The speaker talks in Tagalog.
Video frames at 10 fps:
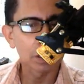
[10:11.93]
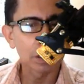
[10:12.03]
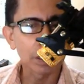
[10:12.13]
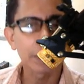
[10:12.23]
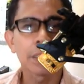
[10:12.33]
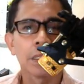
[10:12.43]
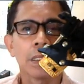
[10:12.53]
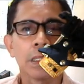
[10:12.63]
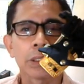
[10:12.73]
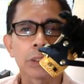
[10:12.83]
okay
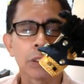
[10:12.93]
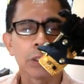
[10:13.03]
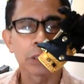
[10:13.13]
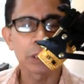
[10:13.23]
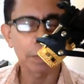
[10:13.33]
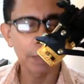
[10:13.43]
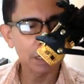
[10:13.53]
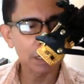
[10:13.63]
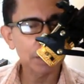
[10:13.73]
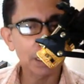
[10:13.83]
so saan ba
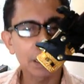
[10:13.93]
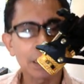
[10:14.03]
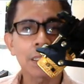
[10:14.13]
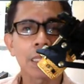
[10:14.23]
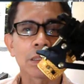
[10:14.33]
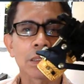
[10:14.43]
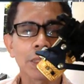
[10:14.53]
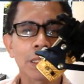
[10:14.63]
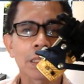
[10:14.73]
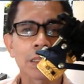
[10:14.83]
natin makikita
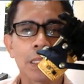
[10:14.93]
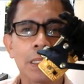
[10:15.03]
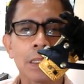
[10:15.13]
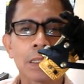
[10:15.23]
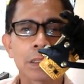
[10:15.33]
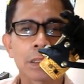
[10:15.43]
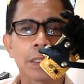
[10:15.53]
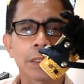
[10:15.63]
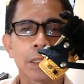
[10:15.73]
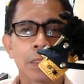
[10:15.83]
Siyempre, nasa
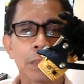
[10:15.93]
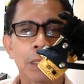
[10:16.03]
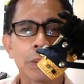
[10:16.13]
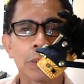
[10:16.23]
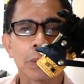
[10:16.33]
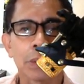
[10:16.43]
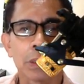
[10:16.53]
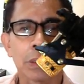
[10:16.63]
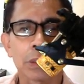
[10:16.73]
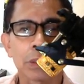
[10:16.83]
start and menu
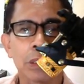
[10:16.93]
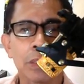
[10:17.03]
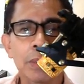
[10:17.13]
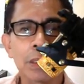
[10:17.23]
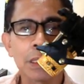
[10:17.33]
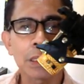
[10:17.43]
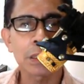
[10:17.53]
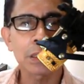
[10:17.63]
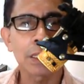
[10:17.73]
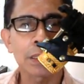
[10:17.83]
so double click
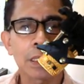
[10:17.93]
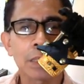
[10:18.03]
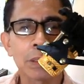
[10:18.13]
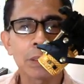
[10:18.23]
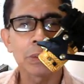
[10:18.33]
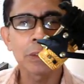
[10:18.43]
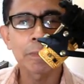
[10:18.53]
start and menu